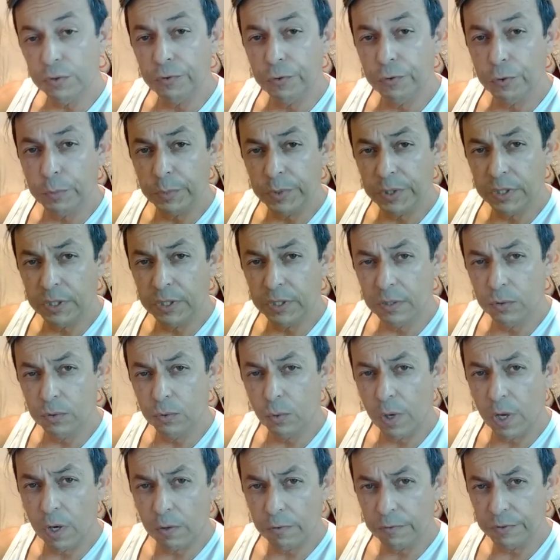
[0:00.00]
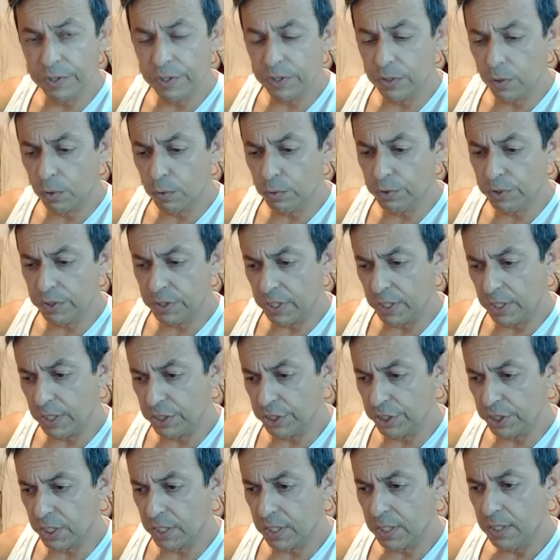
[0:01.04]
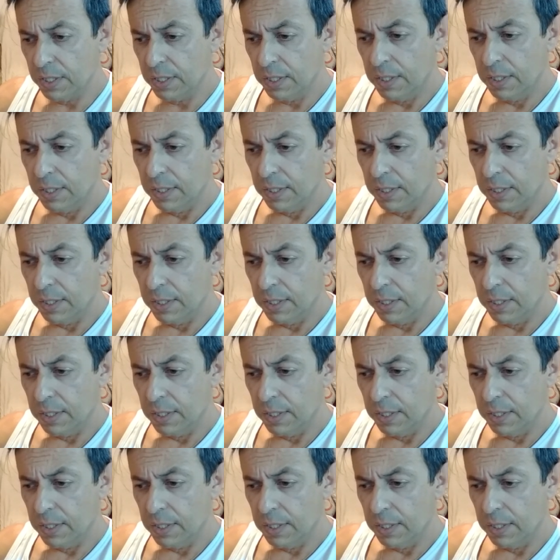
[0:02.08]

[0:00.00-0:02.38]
filmes do Elvis, ou seja,